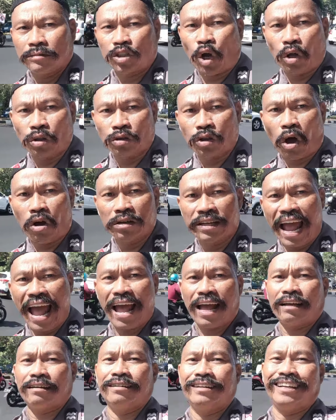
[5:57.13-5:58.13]

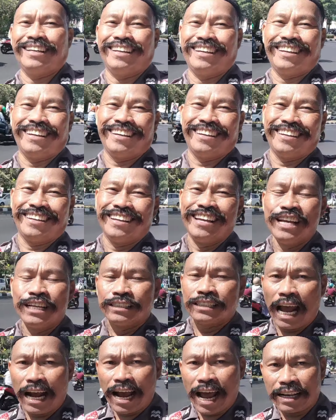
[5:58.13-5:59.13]
contohnya eh
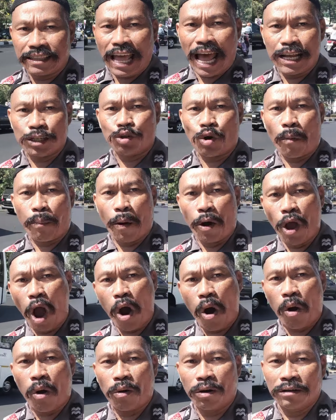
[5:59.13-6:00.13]
Jakarta
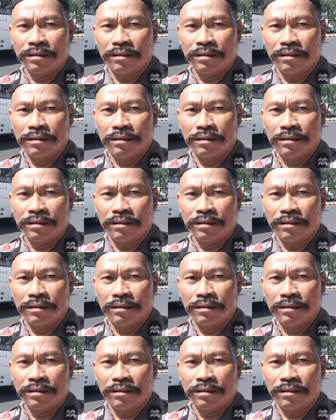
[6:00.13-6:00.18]
Surabaya